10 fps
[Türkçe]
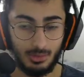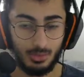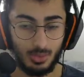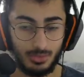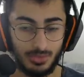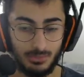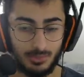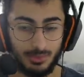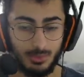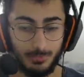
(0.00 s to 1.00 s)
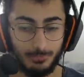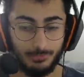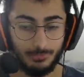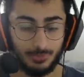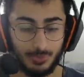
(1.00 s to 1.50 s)
Gördüğünüz gibi.
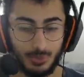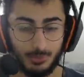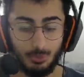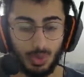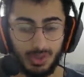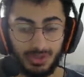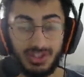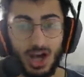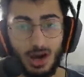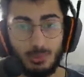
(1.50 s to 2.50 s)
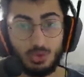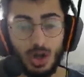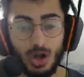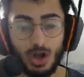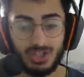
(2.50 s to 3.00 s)
Bu arada yağmurda
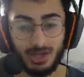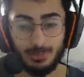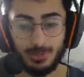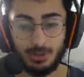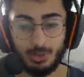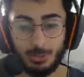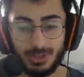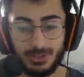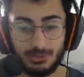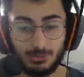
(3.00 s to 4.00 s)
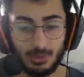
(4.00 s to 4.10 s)
acayip kayıyor. Bakın şimdi.